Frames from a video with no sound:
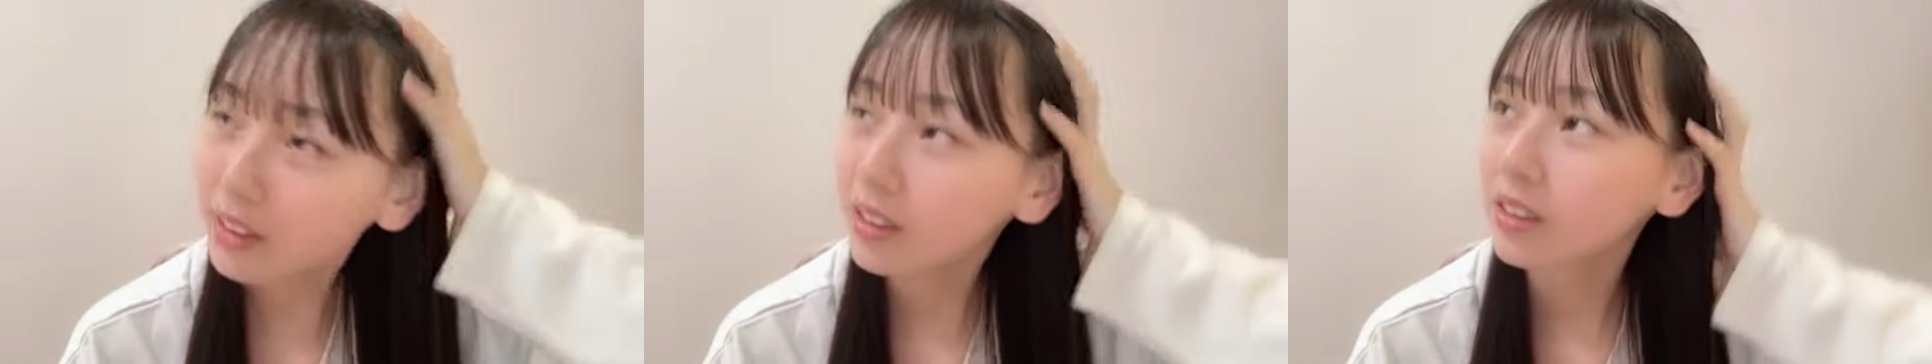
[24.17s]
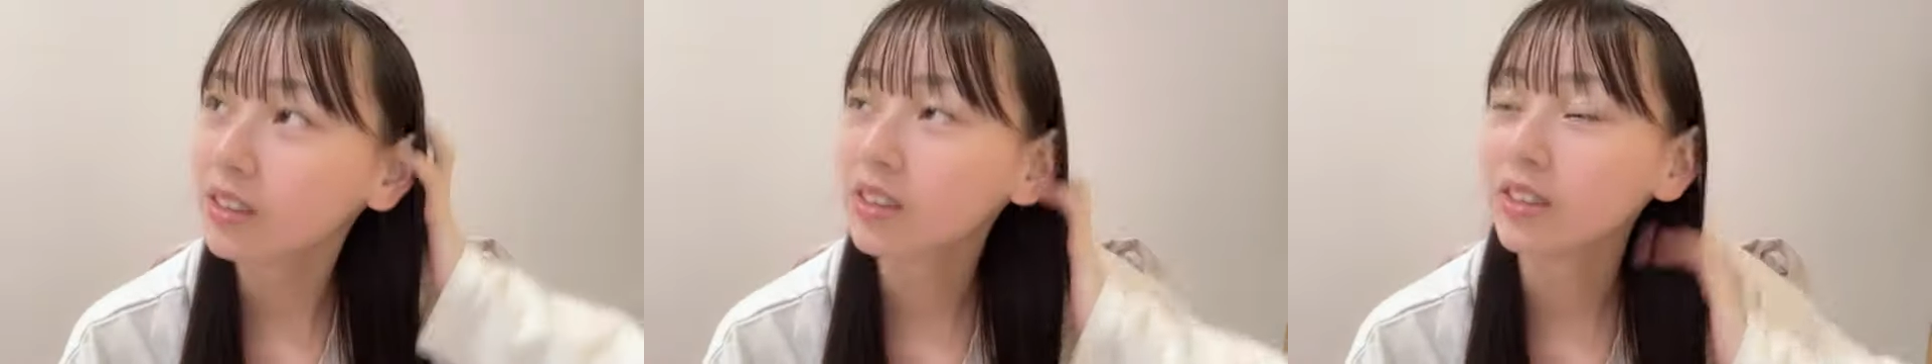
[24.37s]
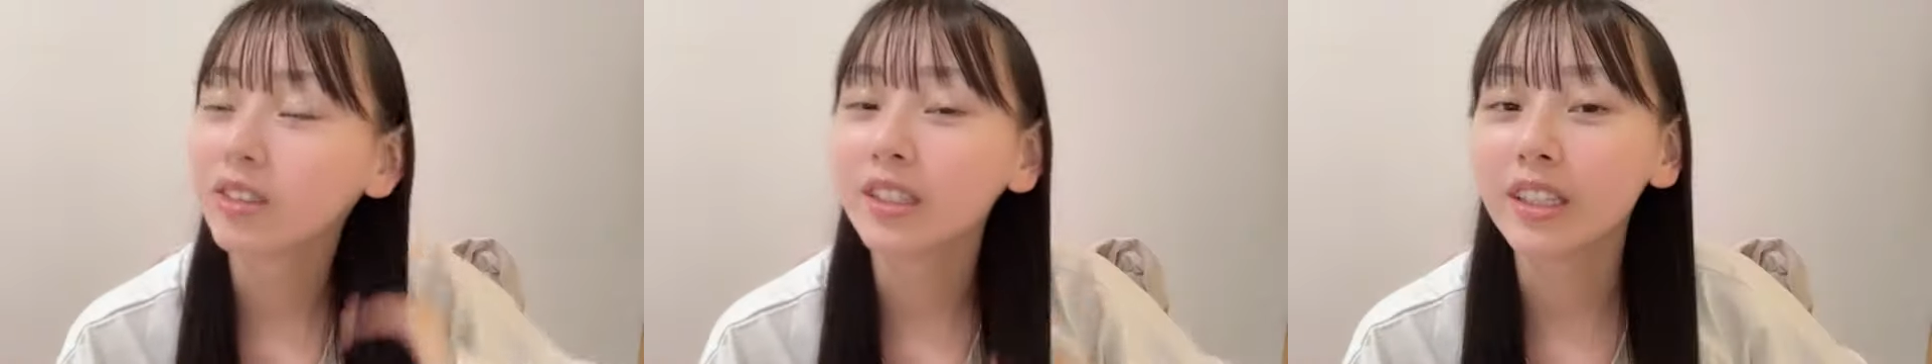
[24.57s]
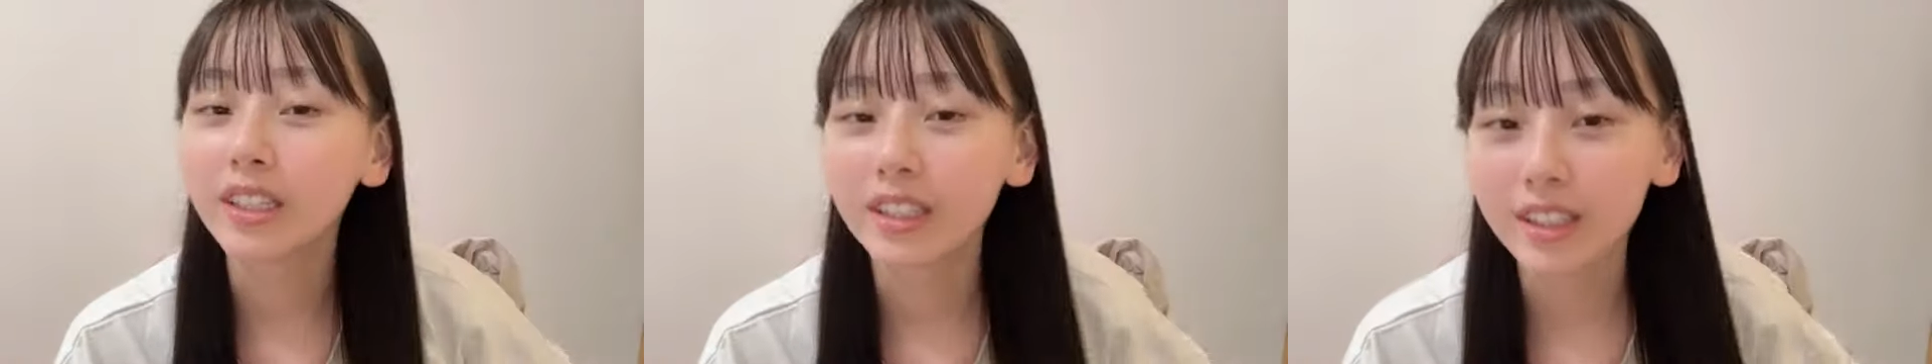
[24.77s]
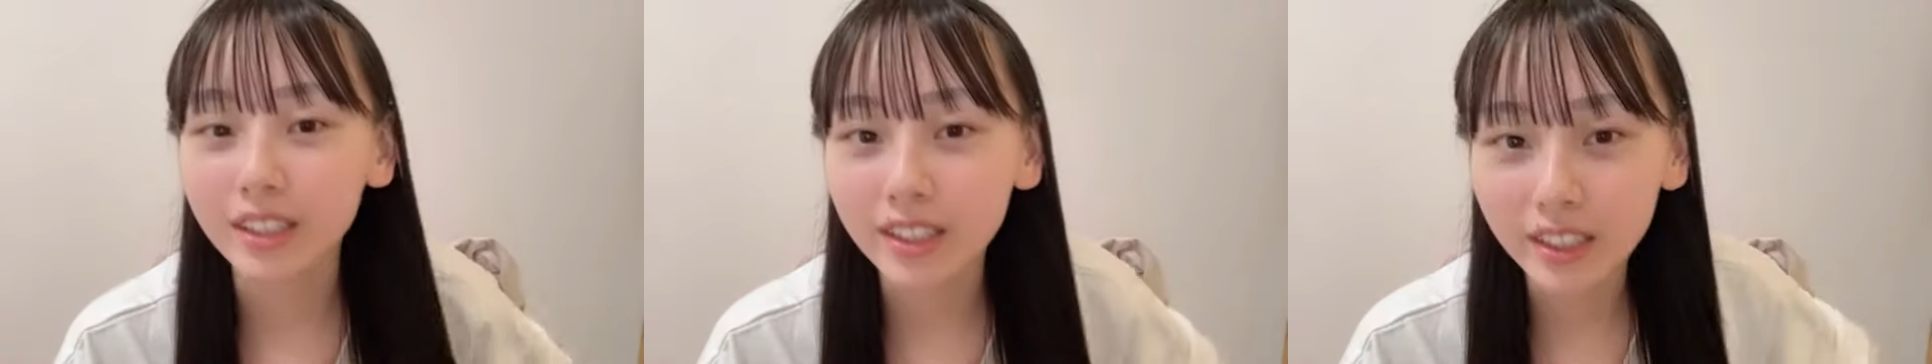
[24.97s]
自主
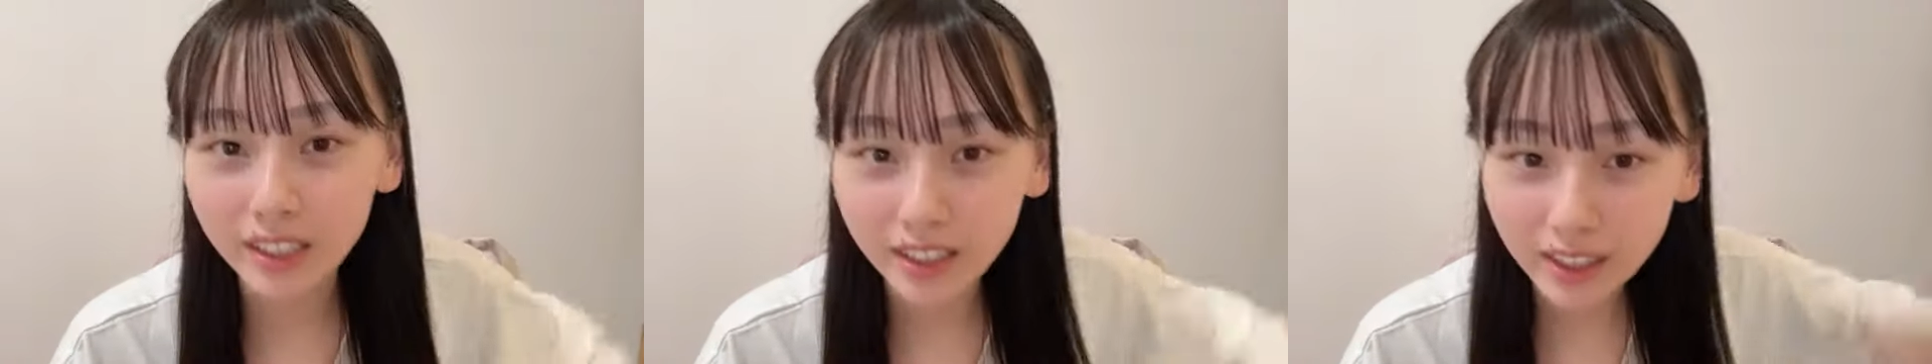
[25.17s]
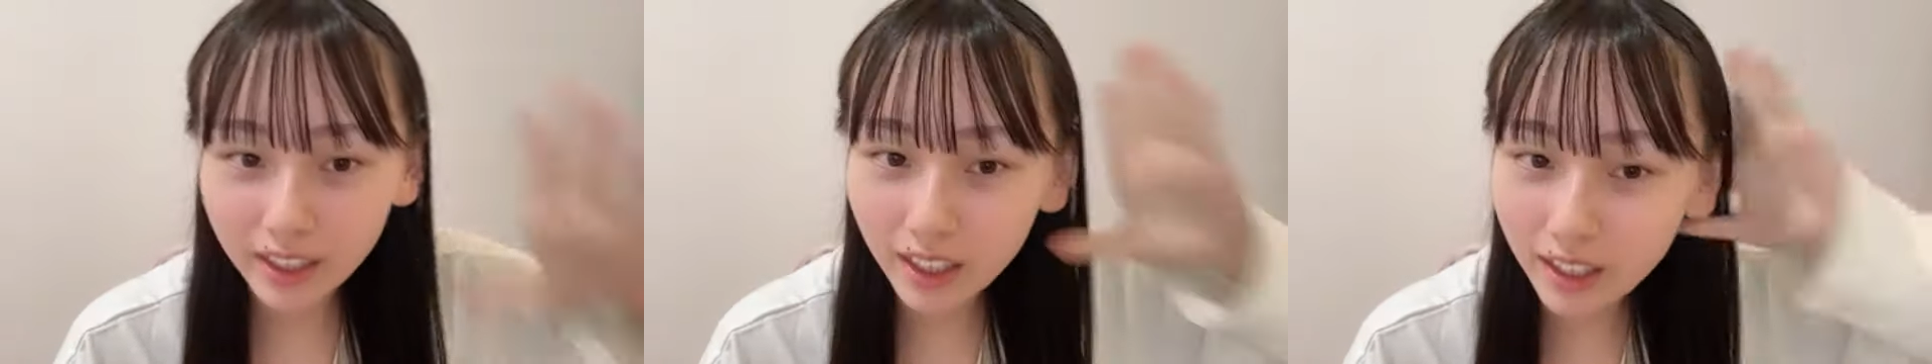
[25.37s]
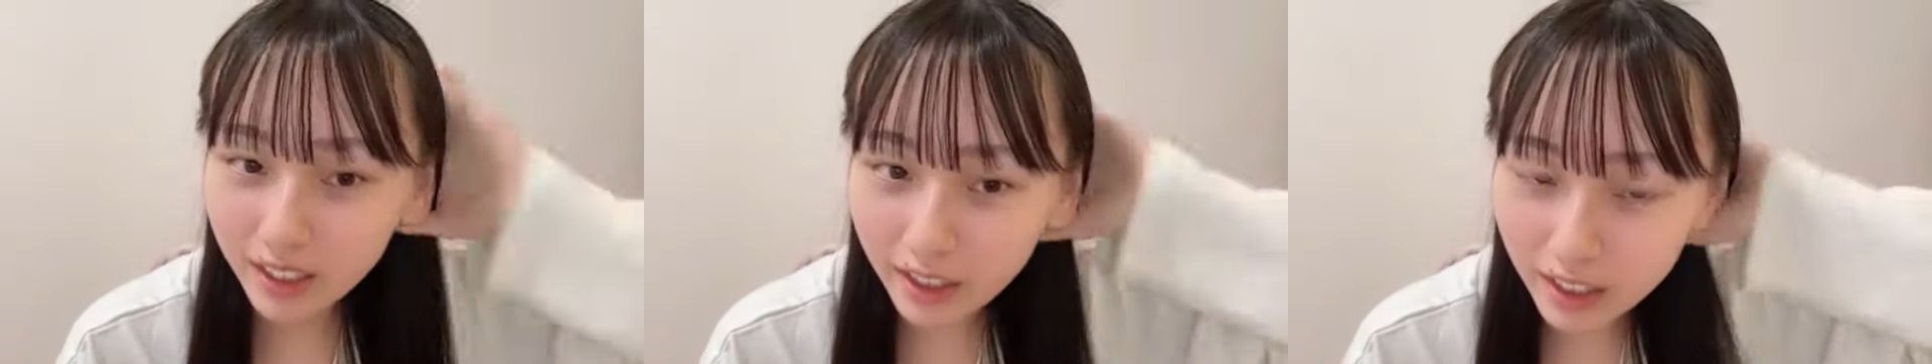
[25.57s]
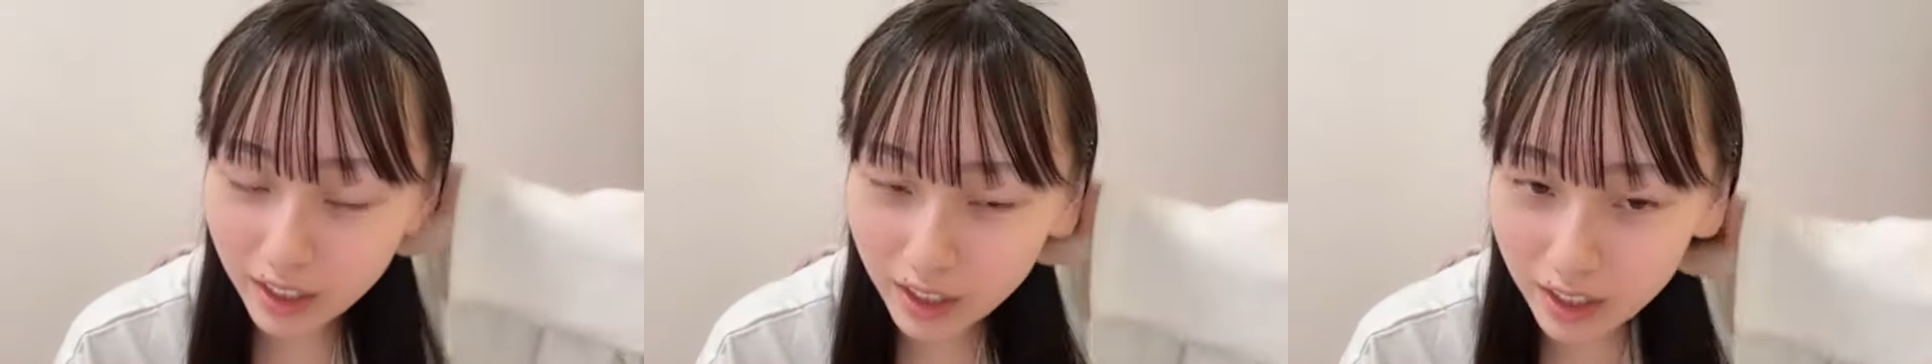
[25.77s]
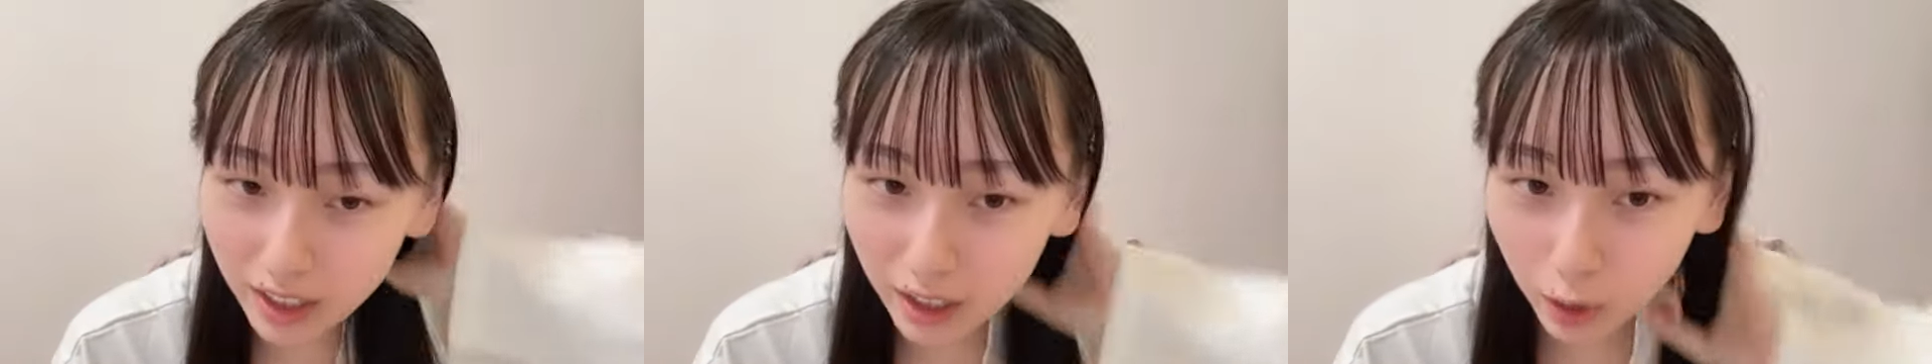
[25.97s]
練してきたんで
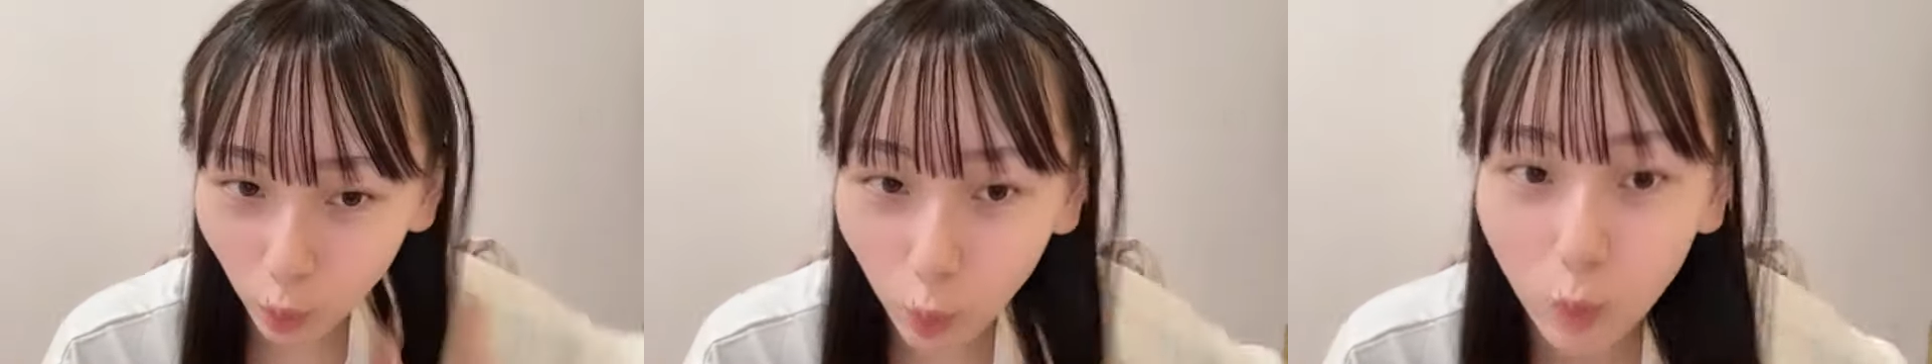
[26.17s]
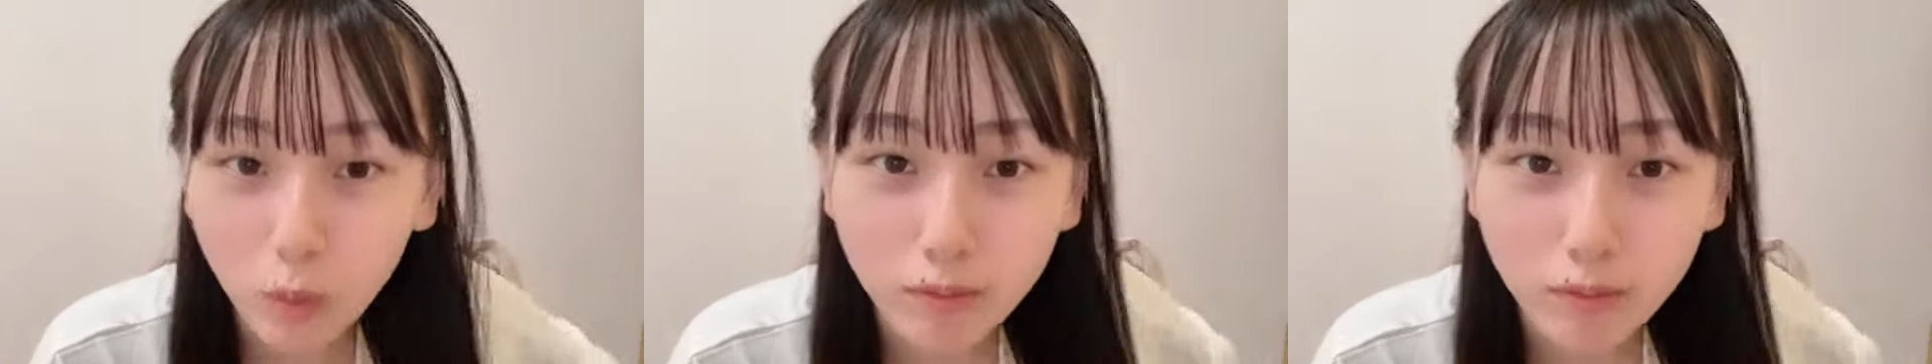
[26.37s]
すけど